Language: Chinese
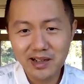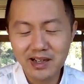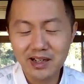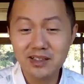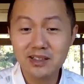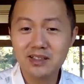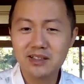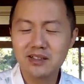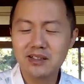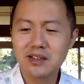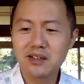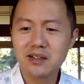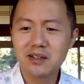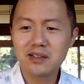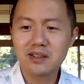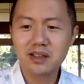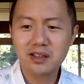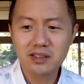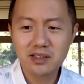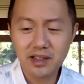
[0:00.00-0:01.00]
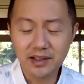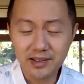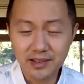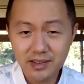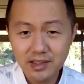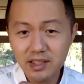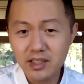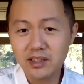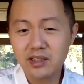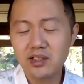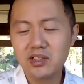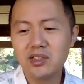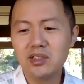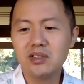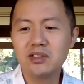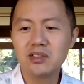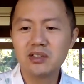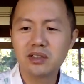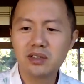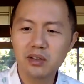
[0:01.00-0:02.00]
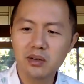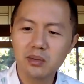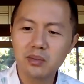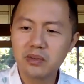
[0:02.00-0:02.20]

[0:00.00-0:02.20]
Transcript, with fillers: 还是这整体这形势都